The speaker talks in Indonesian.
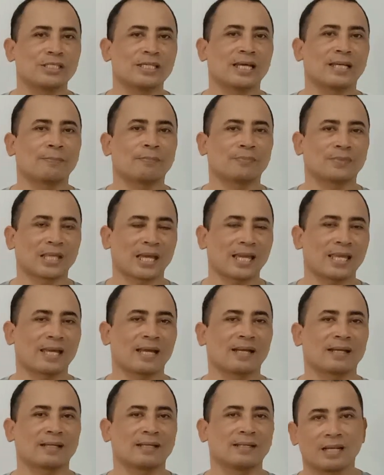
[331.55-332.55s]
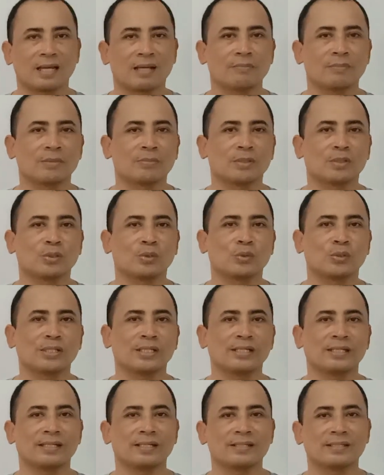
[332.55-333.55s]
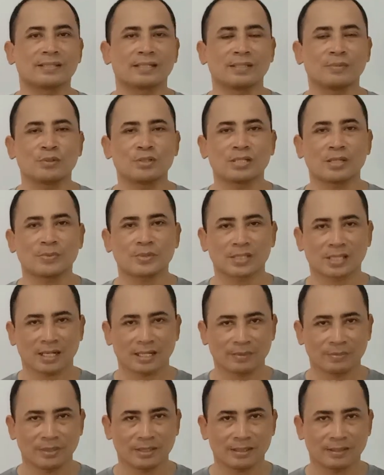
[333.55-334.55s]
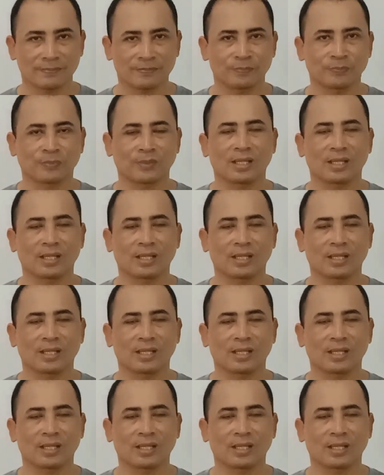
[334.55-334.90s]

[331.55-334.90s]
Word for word: jam tayang telah memenuhi 1000 subscriber